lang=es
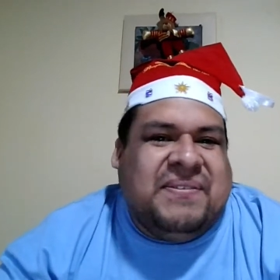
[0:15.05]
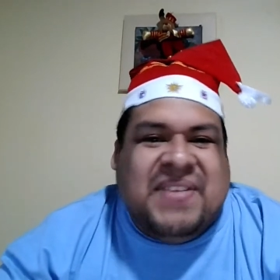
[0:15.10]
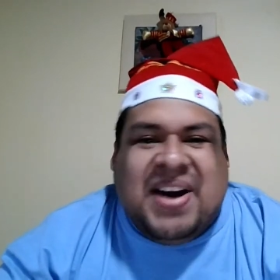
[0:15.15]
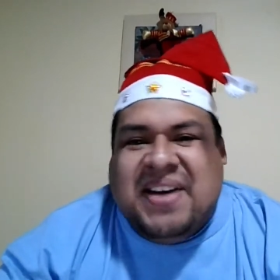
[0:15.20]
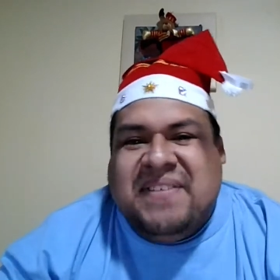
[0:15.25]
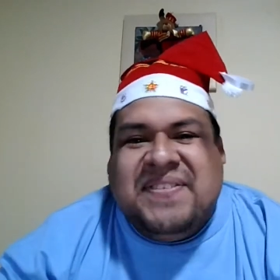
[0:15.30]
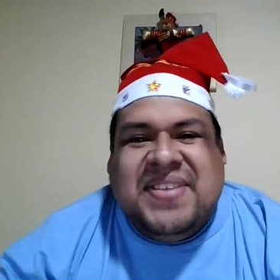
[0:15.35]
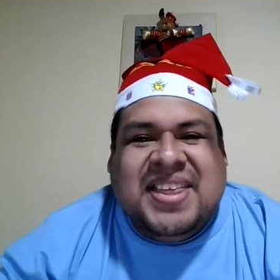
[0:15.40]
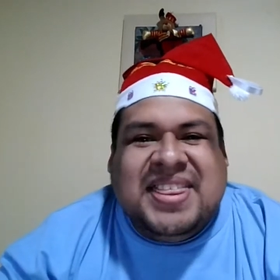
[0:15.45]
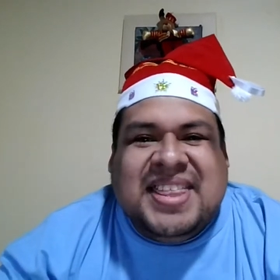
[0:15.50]
Va a
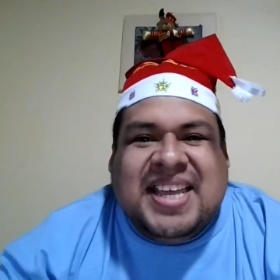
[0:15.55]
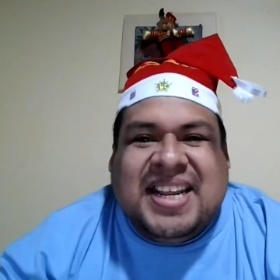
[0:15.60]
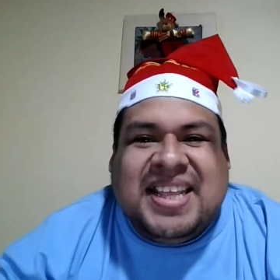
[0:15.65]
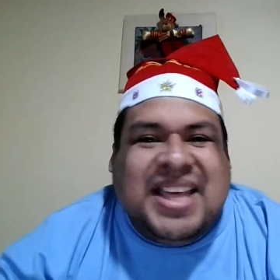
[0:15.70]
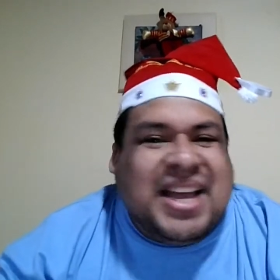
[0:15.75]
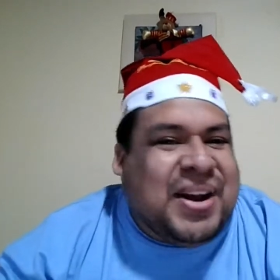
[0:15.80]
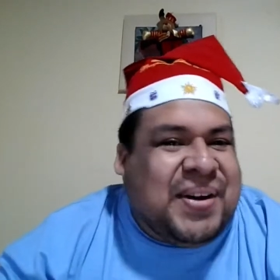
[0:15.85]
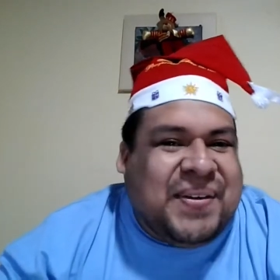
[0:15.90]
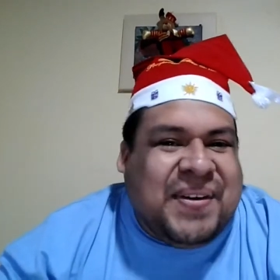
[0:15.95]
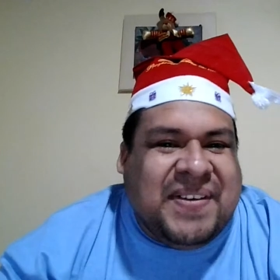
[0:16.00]
depender
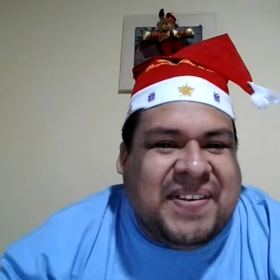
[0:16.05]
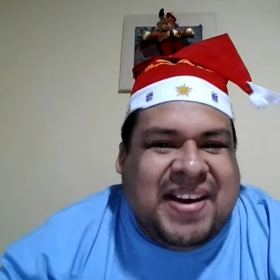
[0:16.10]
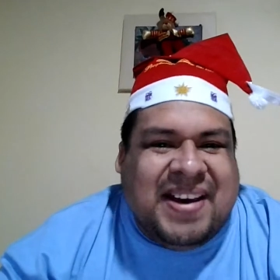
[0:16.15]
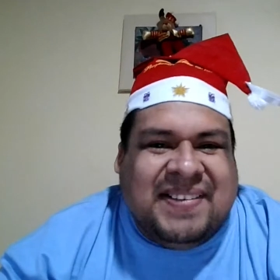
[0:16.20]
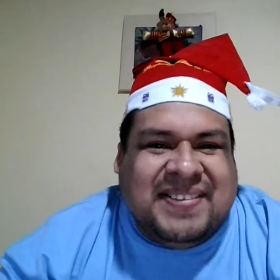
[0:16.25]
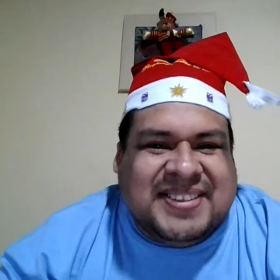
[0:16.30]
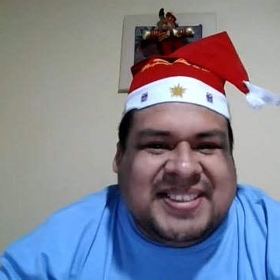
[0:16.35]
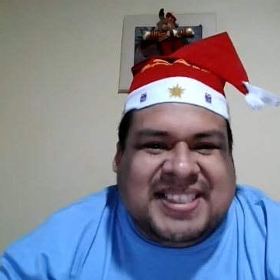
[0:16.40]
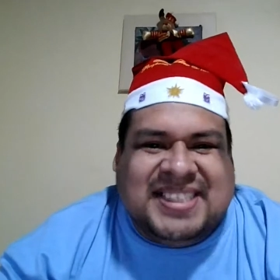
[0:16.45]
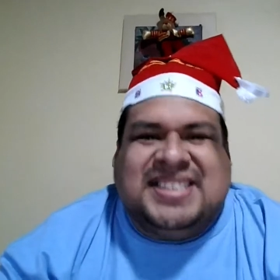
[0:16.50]
de cómo
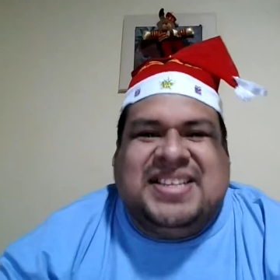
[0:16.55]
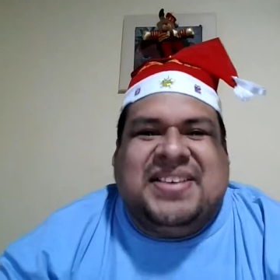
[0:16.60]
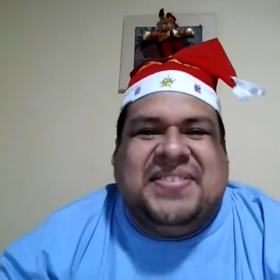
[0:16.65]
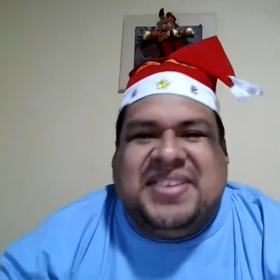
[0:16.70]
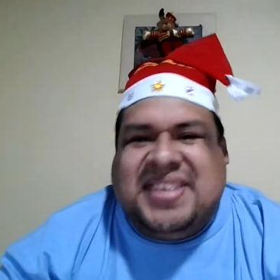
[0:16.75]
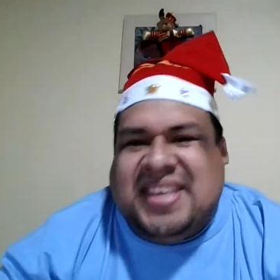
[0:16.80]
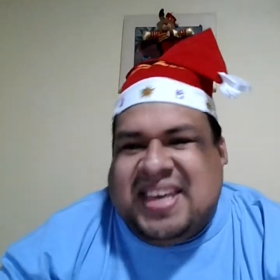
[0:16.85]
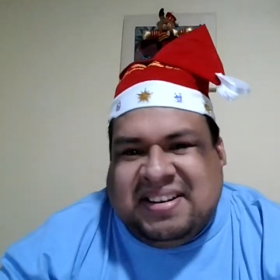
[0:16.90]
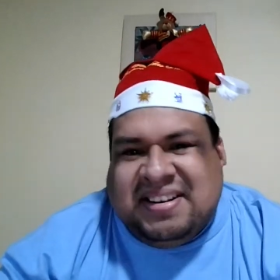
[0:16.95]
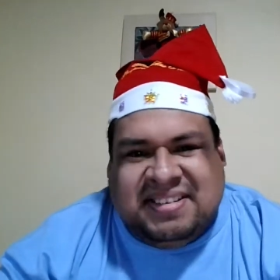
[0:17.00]
veamos este
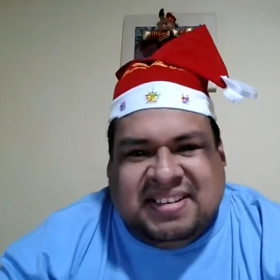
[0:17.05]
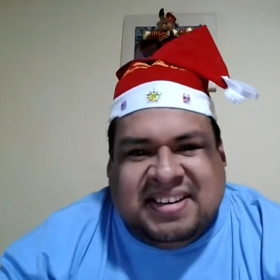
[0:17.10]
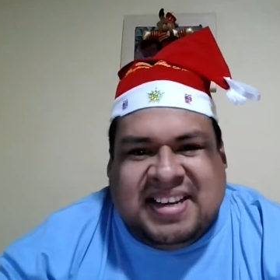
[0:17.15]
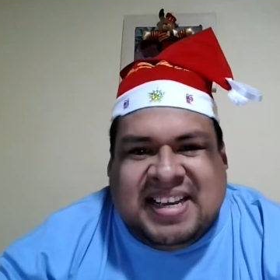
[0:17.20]
video.